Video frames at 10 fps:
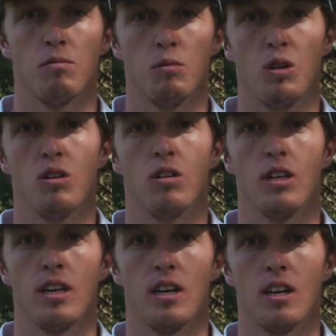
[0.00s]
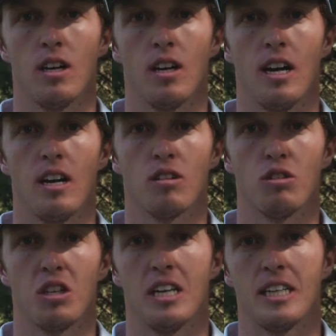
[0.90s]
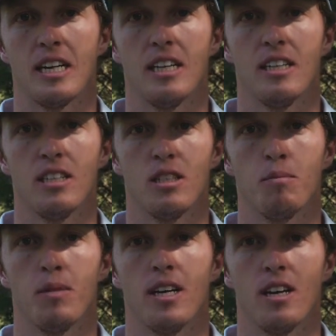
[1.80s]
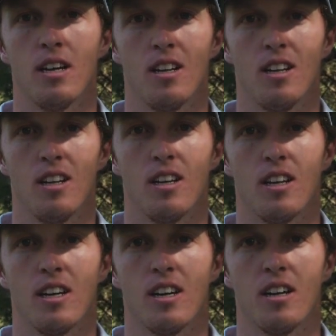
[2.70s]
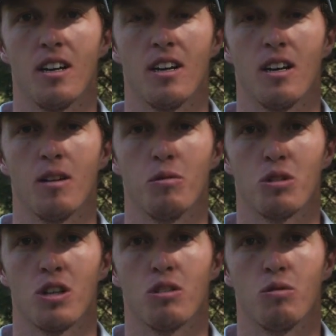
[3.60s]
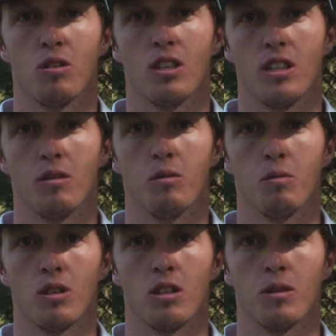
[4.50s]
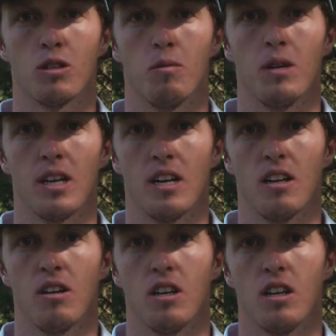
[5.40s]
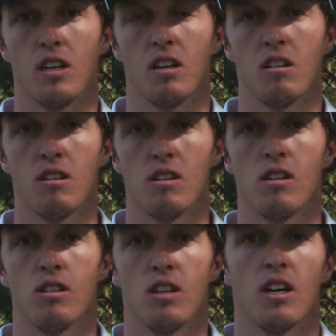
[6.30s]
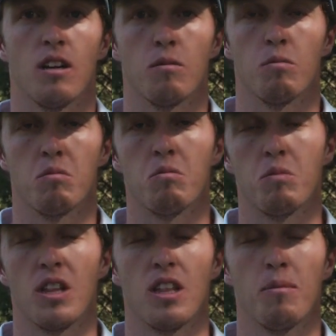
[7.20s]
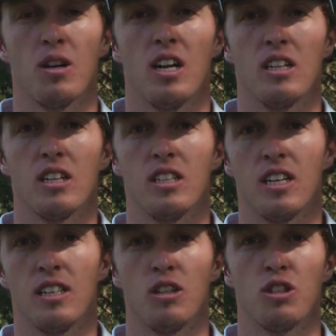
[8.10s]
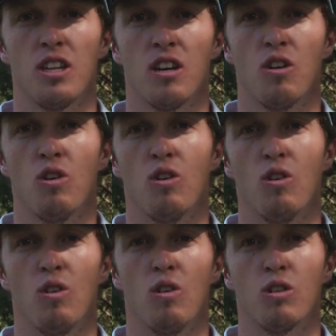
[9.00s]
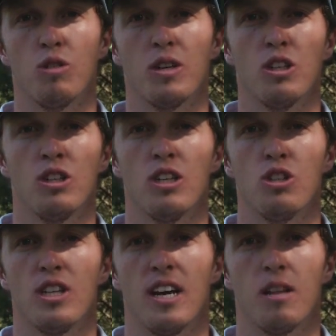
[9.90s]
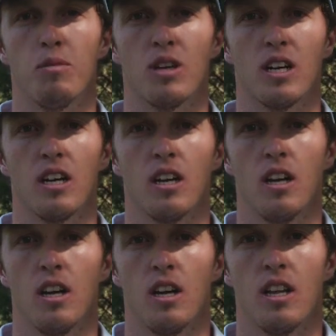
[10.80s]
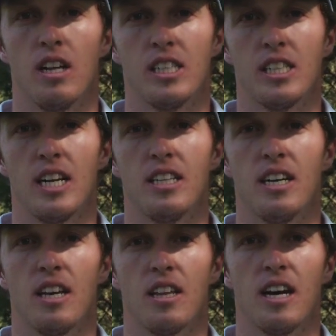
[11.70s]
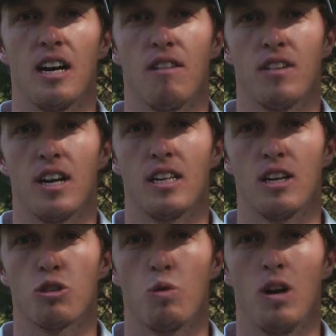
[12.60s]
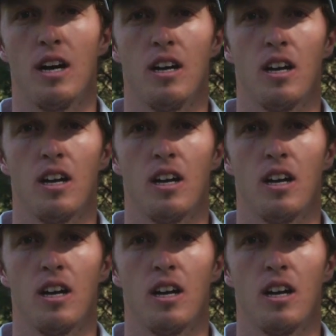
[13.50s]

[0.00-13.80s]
Bueno, eh, al conseguir la tarjeta siempre eh, buscas un objetivo un poquito más complicado y sí, en principio era entre, entre los 5 o, sobre todo entre los 10, porque del 6 al 10 llegan al final de la escuela